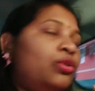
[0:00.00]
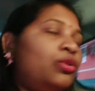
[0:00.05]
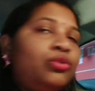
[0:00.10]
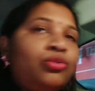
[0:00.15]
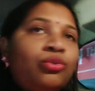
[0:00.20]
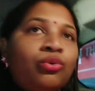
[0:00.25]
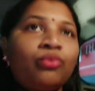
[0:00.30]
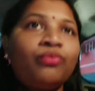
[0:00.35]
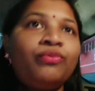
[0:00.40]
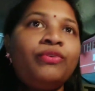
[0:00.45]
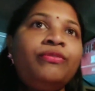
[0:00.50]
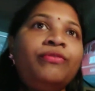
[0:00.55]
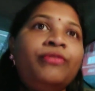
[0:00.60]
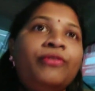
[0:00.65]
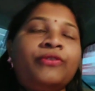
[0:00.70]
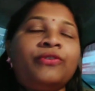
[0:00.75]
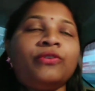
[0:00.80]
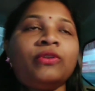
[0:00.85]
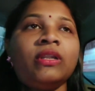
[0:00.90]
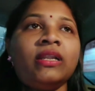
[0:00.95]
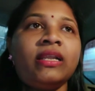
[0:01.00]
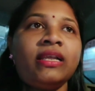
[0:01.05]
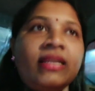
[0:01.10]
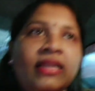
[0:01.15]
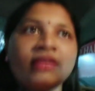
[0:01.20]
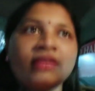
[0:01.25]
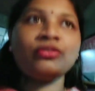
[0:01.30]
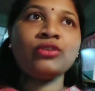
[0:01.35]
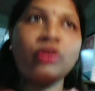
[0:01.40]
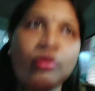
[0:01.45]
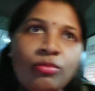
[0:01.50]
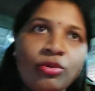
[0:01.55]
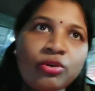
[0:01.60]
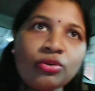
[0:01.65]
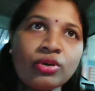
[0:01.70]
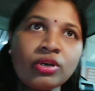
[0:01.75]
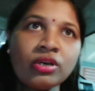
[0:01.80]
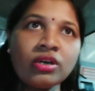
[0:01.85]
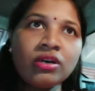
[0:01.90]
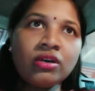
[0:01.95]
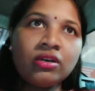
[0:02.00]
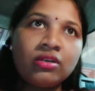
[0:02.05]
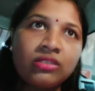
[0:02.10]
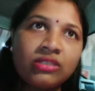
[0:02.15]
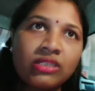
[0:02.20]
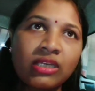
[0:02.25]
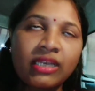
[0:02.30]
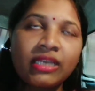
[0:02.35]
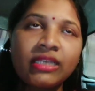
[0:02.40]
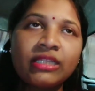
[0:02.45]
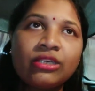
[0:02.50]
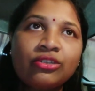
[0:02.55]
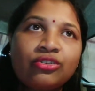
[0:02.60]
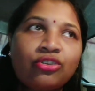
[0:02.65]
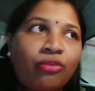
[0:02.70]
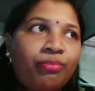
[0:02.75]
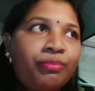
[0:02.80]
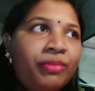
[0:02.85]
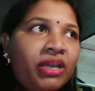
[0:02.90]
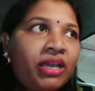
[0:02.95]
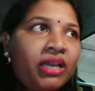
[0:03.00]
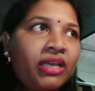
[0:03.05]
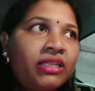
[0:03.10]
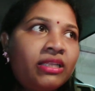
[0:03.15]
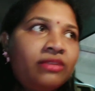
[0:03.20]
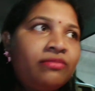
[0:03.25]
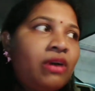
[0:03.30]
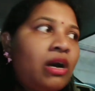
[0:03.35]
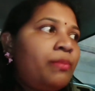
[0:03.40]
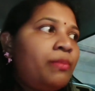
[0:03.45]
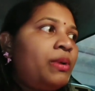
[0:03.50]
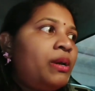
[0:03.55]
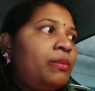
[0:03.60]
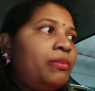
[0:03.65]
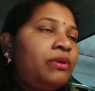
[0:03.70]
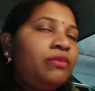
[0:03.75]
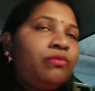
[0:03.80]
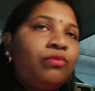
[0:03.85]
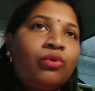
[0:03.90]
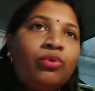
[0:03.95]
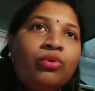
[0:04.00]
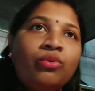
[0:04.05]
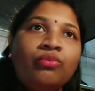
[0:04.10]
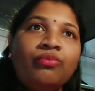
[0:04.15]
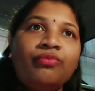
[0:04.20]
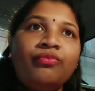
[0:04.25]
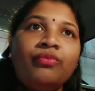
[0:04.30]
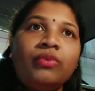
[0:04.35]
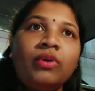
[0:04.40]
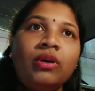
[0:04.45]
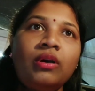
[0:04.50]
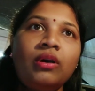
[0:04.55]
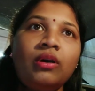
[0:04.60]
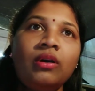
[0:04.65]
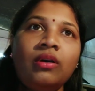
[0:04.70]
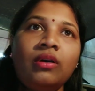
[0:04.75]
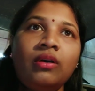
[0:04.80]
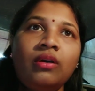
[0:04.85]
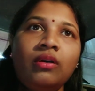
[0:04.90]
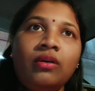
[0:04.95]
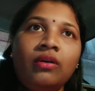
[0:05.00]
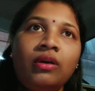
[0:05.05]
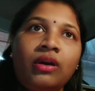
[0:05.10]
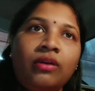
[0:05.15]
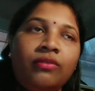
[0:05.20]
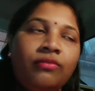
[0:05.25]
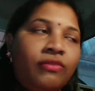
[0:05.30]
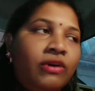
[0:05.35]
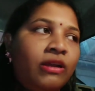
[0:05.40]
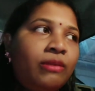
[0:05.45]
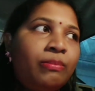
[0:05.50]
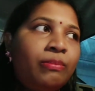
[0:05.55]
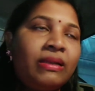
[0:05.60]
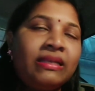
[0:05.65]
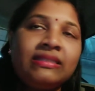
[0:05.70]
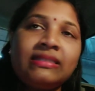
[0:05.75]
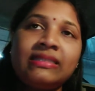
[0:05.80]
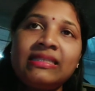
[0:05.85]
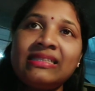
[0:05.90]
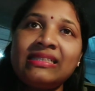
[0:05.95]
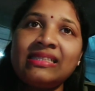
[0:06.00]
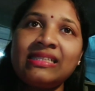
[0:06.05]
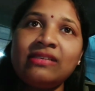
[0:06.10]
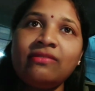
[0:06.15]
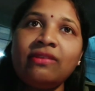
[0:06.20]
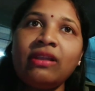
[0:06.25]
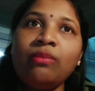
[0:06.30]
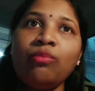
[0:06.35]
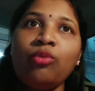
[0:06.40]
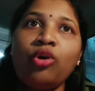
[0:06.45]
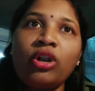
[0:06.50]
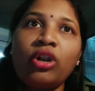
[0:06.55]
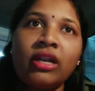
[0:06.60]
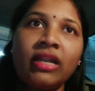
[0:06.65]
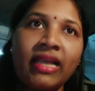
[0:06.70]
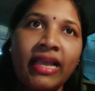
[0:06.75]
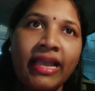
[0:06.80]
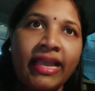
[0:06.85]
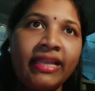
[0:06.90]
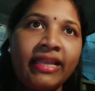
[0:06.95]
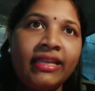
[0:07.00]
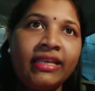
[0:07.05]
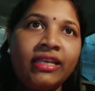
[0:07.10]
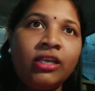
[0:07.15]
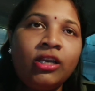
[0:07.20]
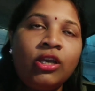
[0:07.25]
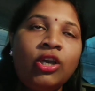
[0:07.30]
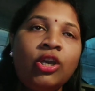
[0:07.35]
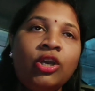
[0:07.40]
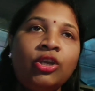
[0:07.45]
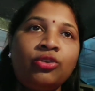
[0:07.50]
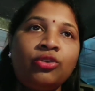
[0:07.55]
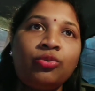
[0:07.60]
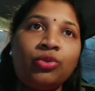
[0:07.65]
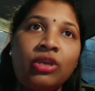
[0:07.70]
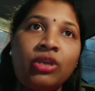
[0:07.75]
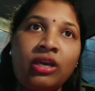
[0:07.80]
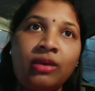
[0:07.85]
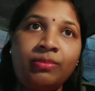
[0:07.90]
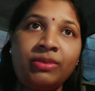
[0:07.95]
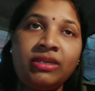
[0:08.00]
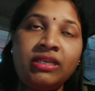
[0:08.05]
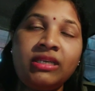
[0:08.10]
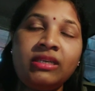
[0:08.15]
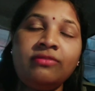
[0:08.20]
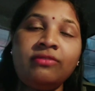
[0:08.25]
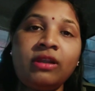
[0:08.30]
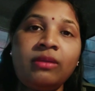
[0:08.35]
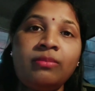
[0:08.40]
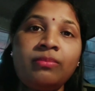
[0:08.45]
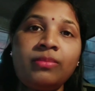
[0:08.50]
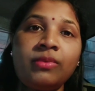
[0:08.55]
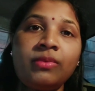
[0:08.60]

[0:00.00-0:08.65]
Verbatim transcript: तो वी फिफ्टीन ले लिया तो हम लोग संगीता शॉप में गए थे वहाँ पे अभी वो वन प्लस सिक्सटी वाला मॉडल है ही नहीं क्योंकि अभी वन